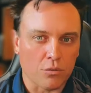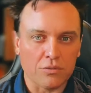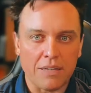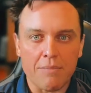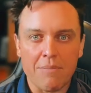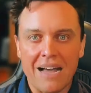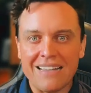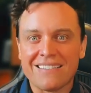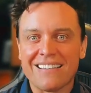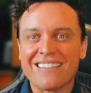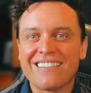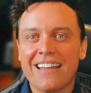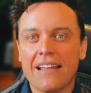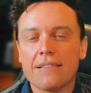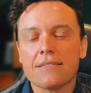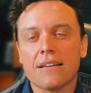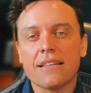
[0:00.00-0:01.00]
então tem mais
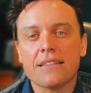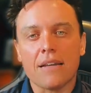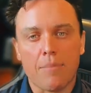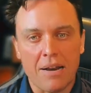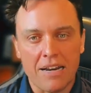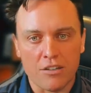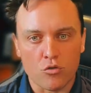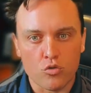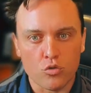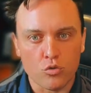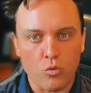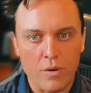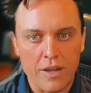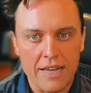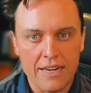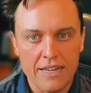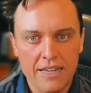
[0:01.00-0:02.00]
agentes ali trabalhando junto
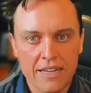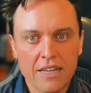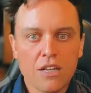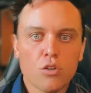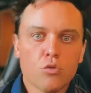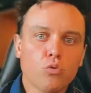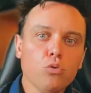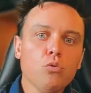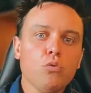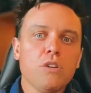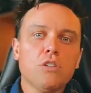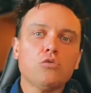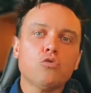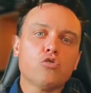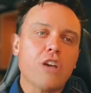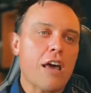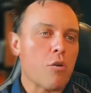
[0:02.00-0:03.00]
com ele. Tudo
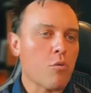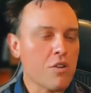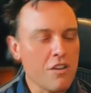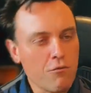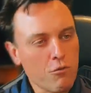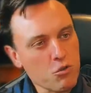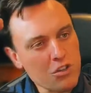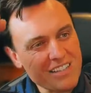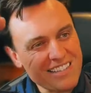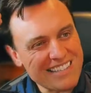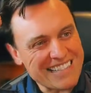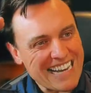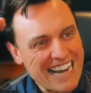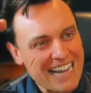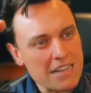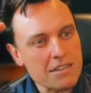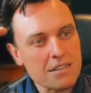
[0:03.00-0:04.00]
isso gera um nível de
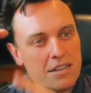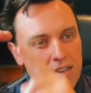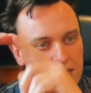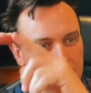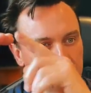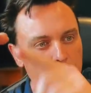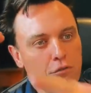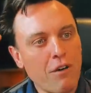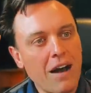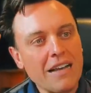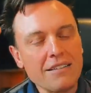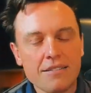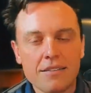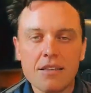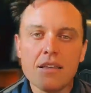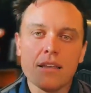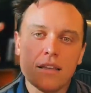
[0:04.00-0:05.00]
estresse que vai
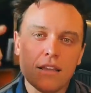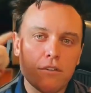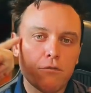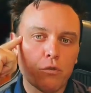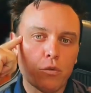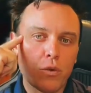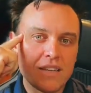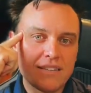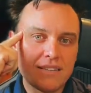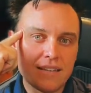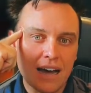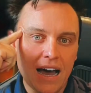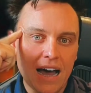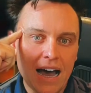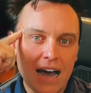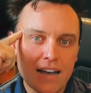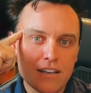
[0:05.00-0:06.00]
sim
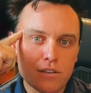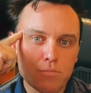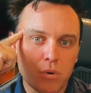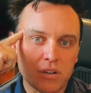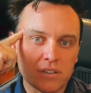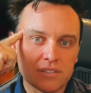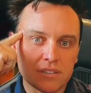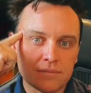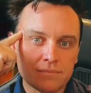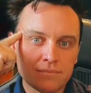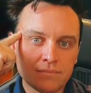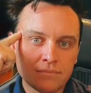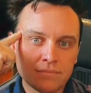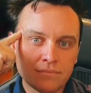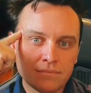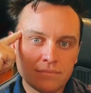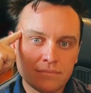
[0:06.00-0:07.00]
influenciar a resposta.
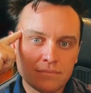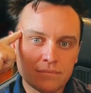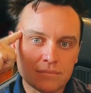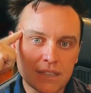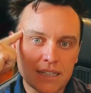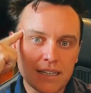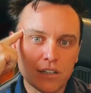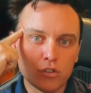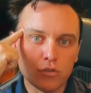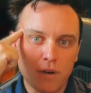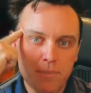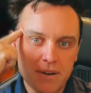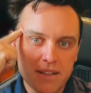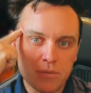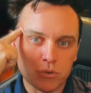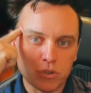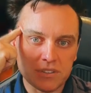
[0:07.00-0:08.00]
E isso vai
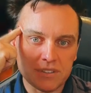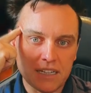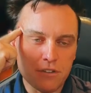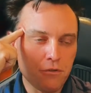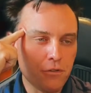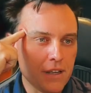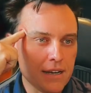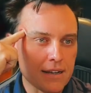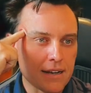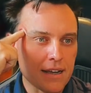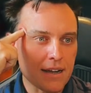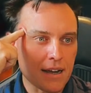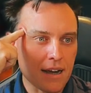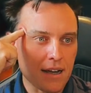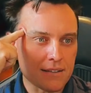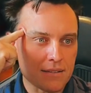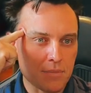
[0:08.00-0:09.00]
perder a motoricidade fina, né?
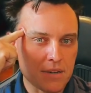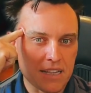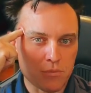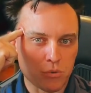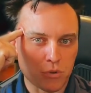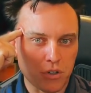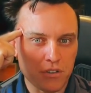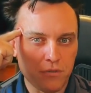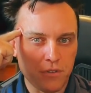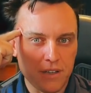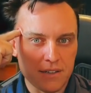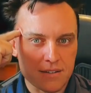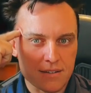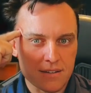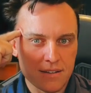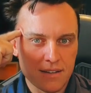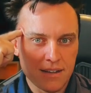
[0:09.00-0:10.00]
As habilidades motoras
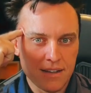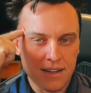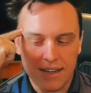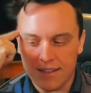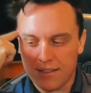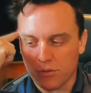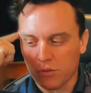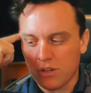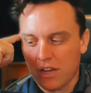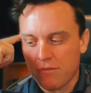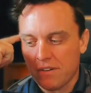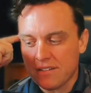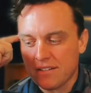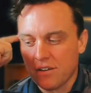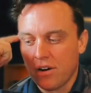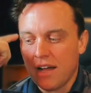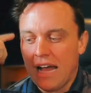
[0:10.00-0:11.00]
finas. Então quando o cara
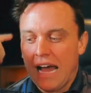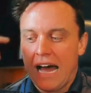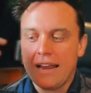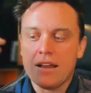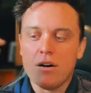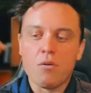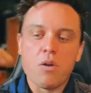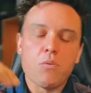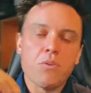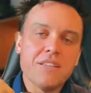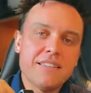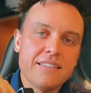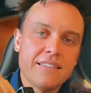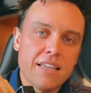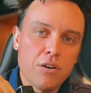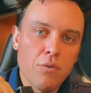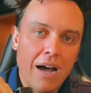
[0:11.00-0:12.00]
fala assim, ó, ah não, eu
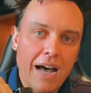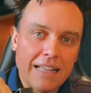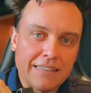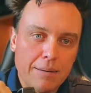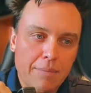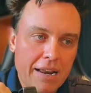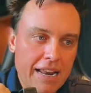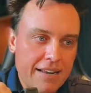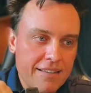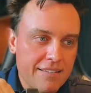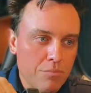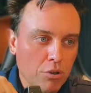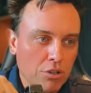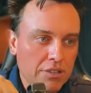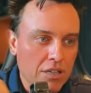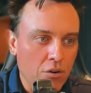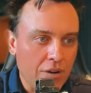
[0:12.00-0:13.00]
ensino a trabalhar nesse
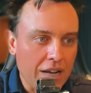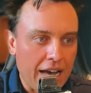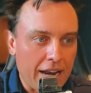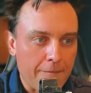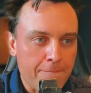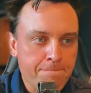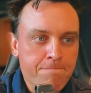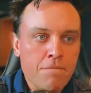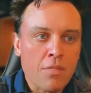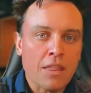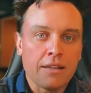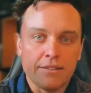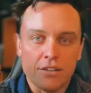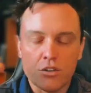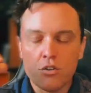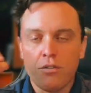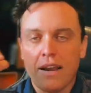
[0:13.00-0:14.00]
botão. Cara,
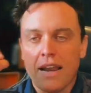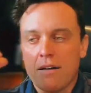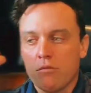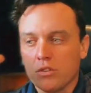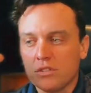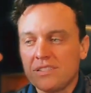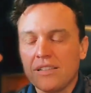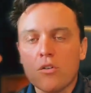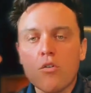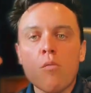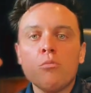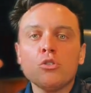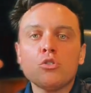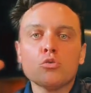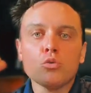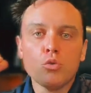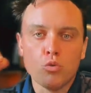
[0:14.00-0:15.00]
deixa eu falar, você
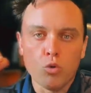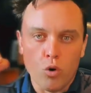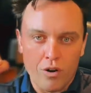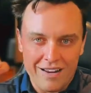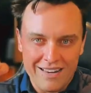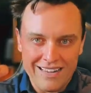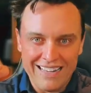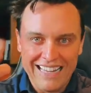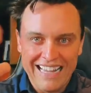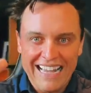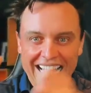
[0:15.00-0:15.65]
como instrutor